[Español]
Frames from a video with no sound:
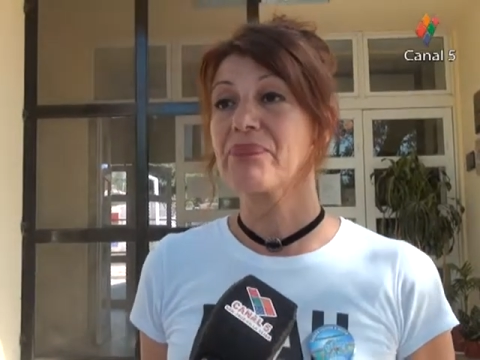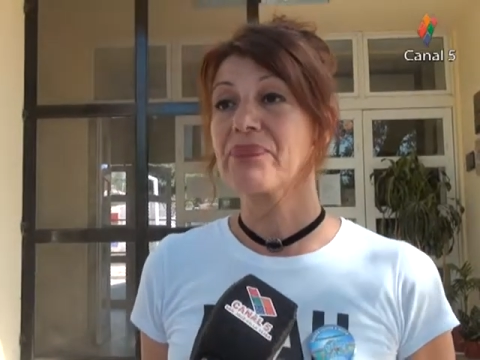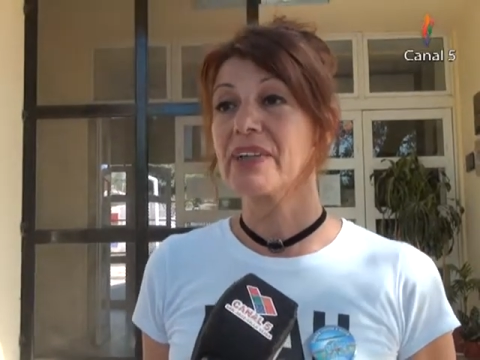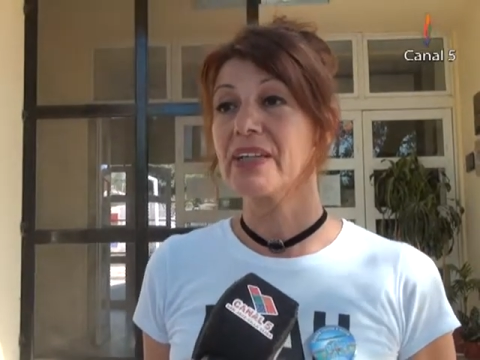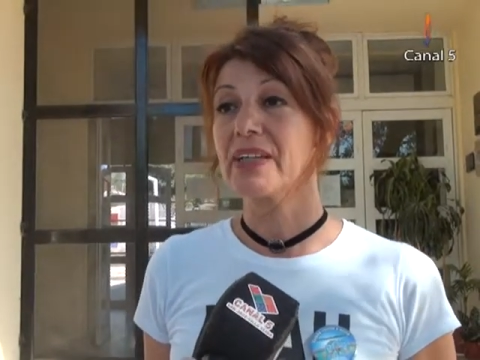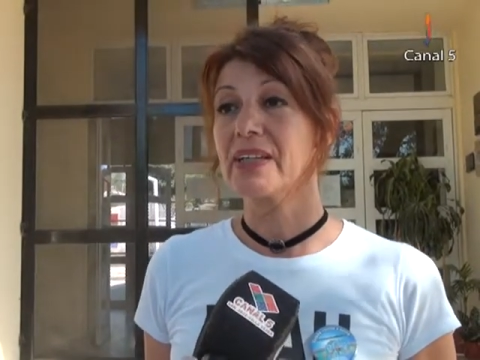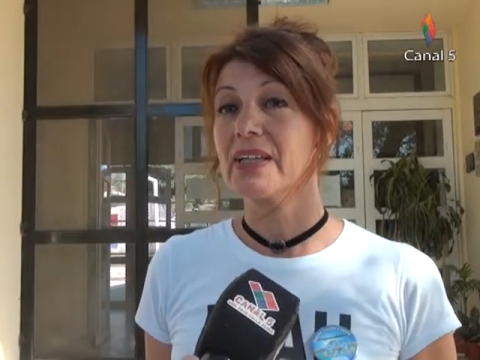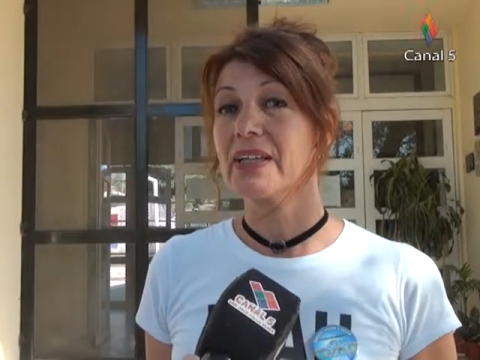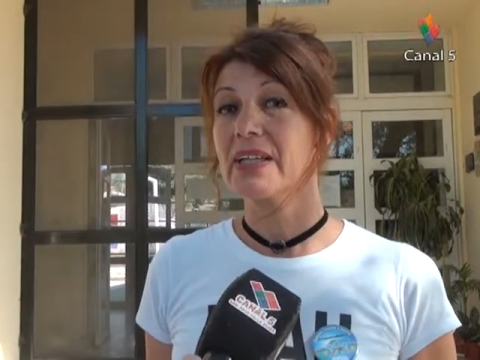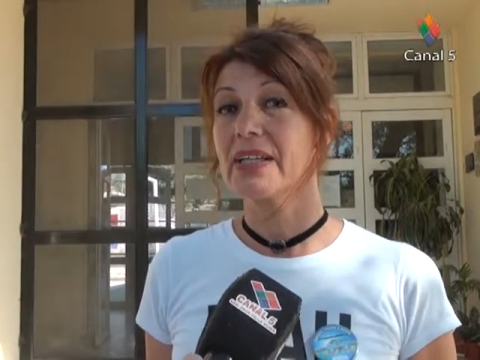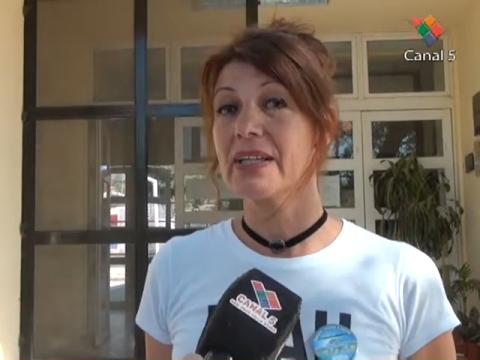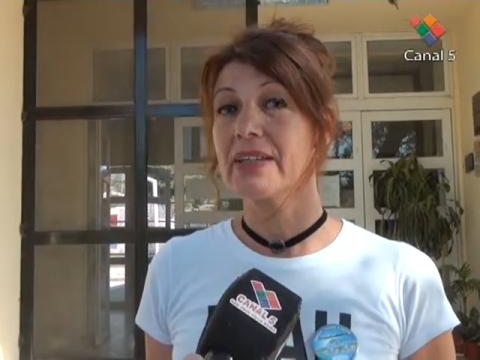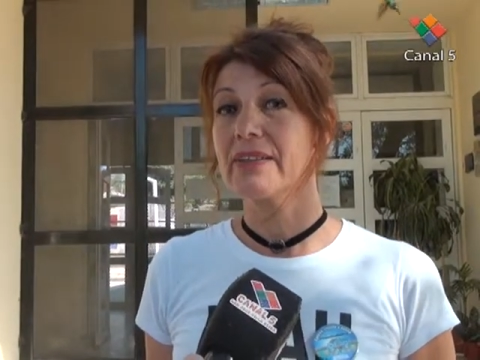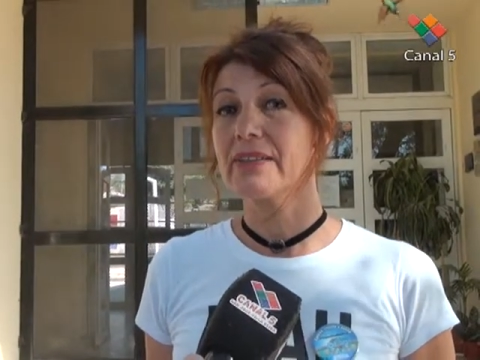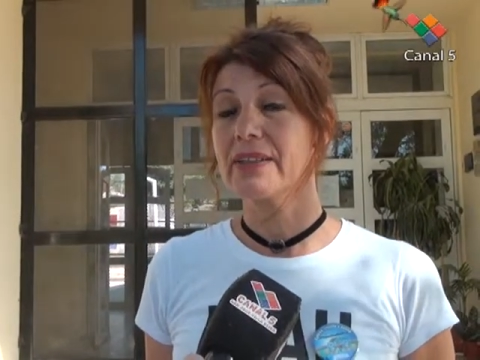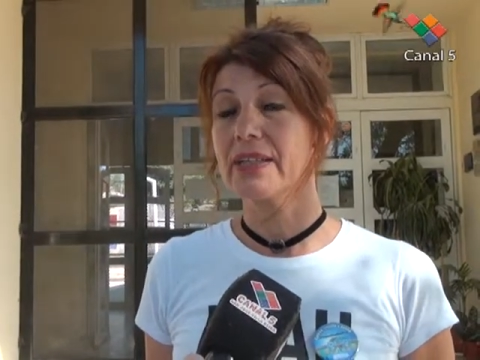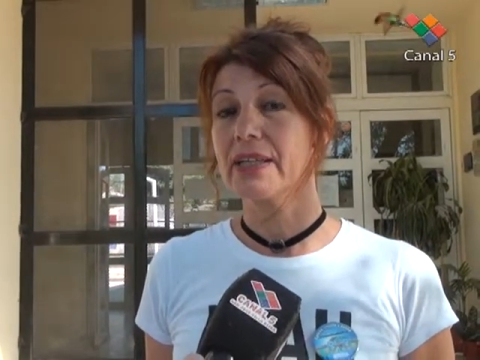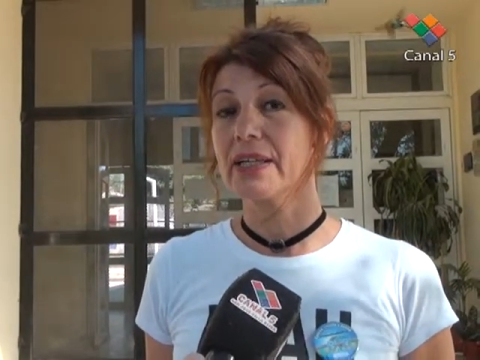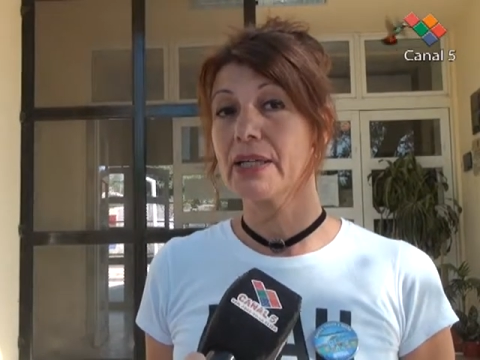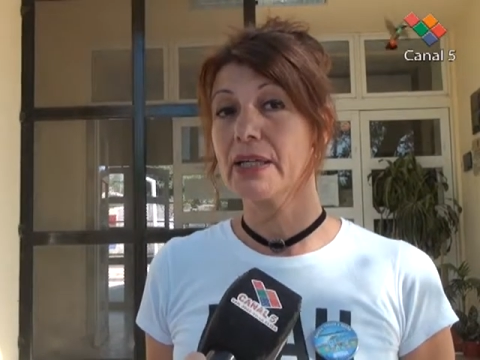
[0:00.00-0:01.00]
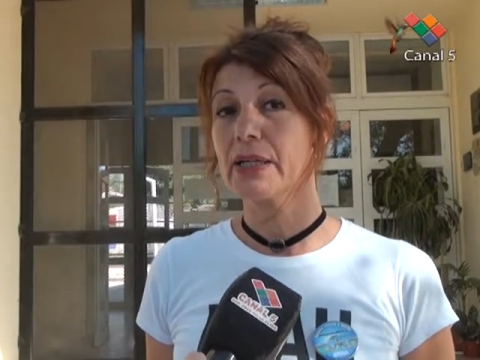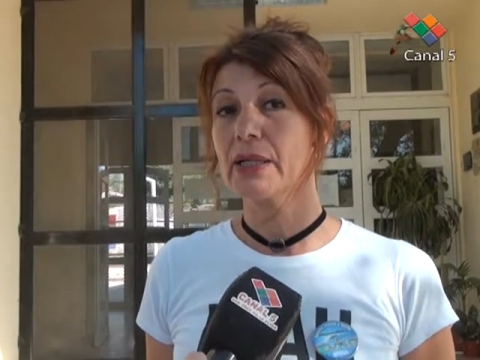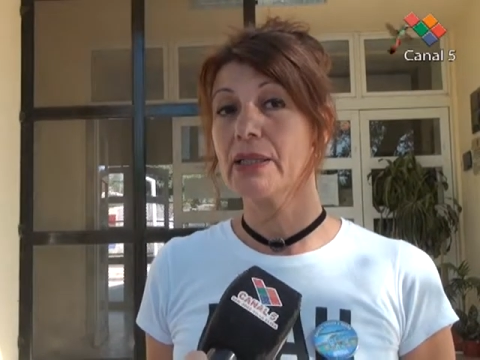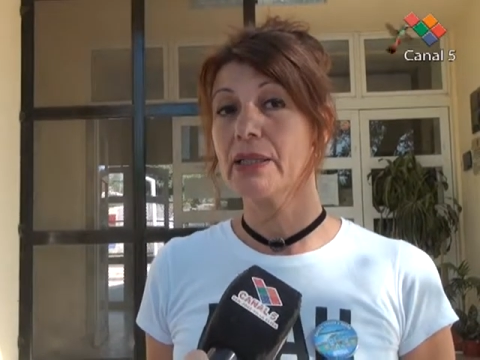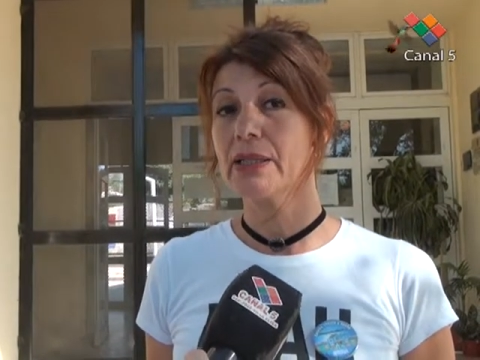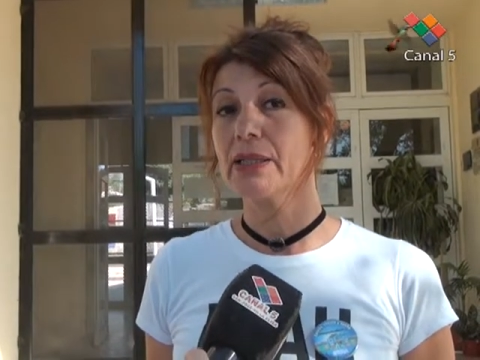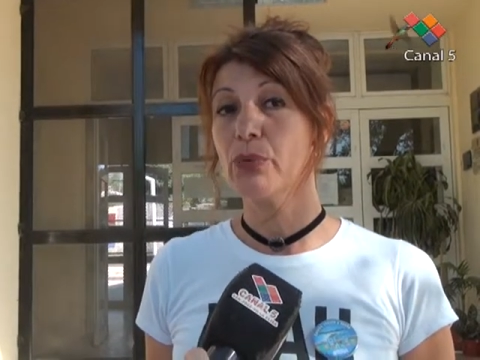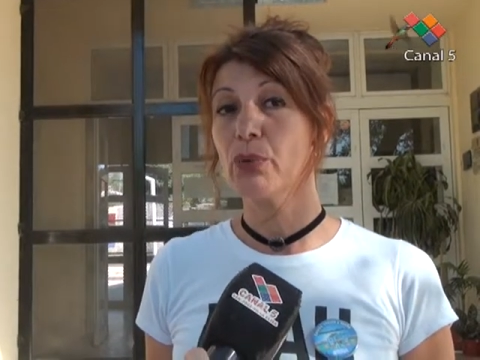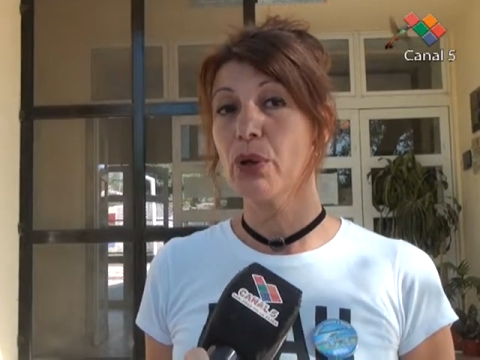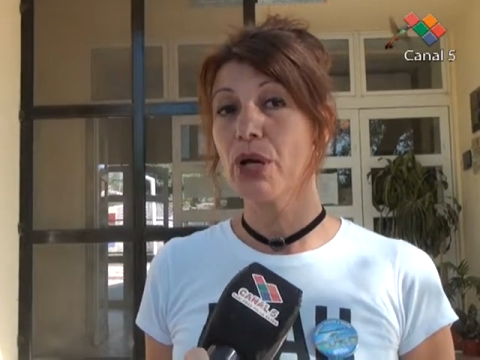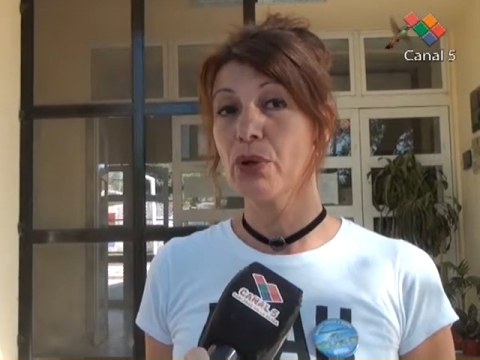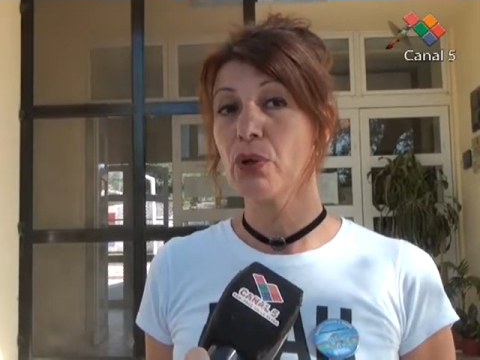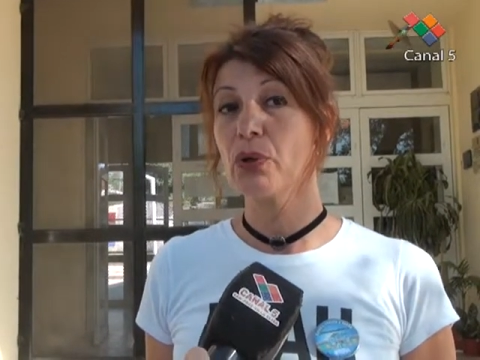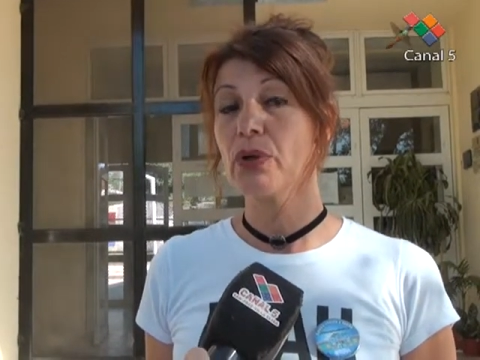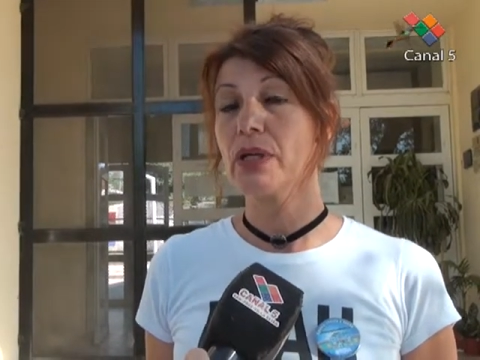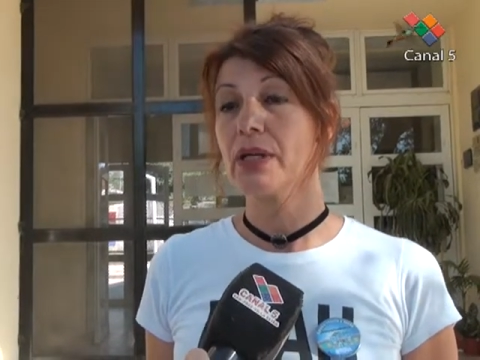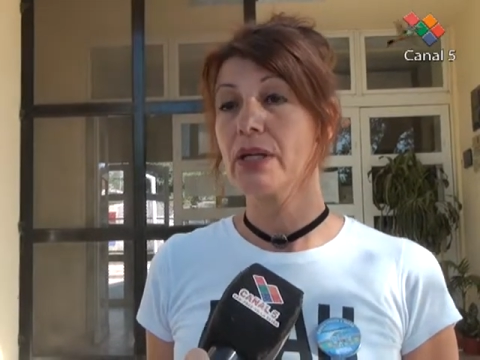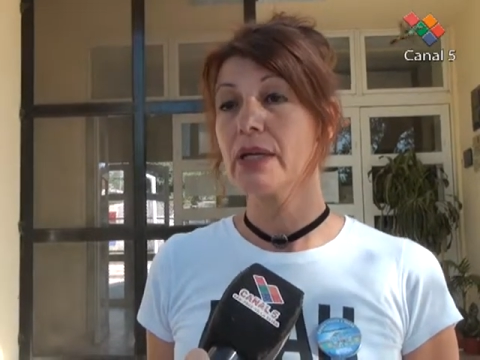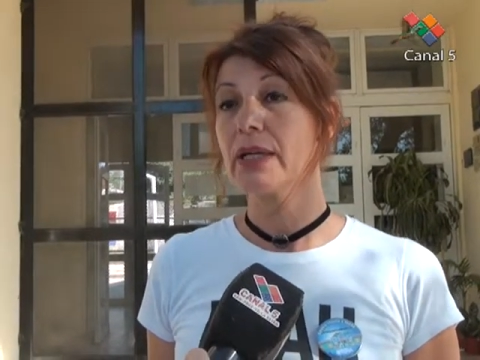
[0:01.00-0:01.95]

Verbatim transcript: este, y bueno,